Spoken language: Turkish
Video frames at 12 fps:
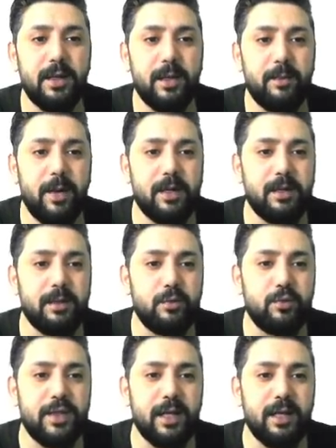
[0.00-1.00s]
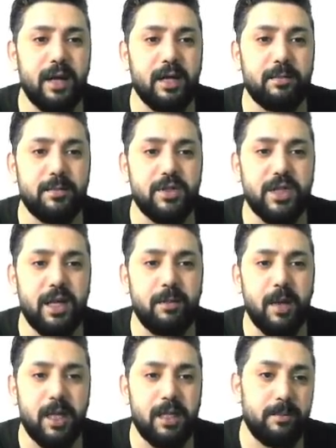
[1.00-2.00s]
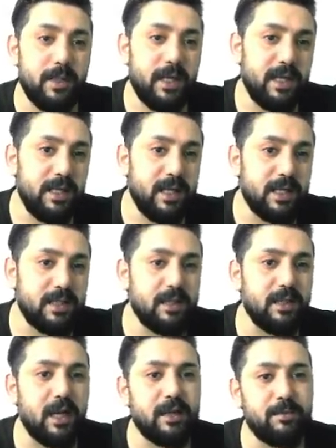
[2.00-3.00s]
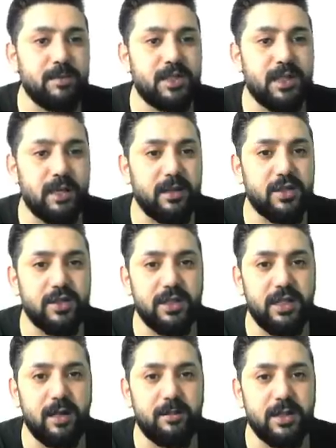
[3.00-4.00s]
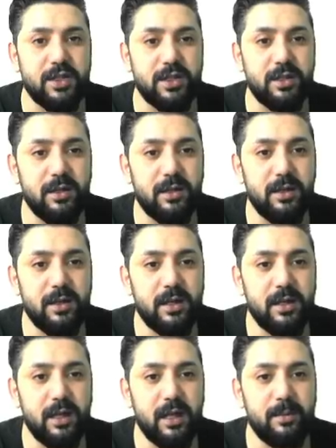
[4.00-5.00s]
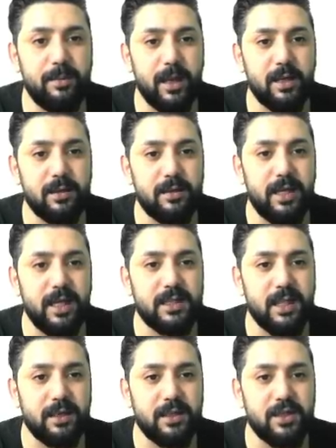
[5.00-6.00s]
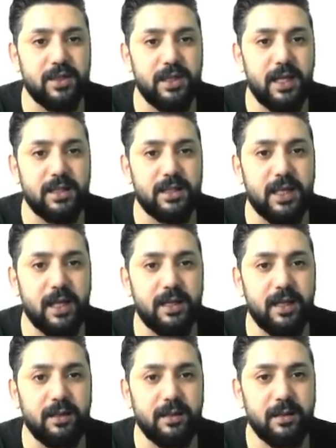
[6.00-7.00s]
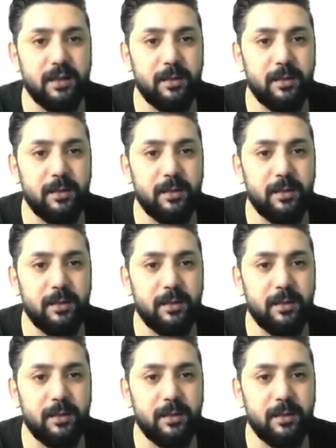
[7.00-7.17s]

Bakın üzerine 60, MA 21'e iğnesini de atmış satışını yemiş. Yani bakın direkt satışını yedi zaten.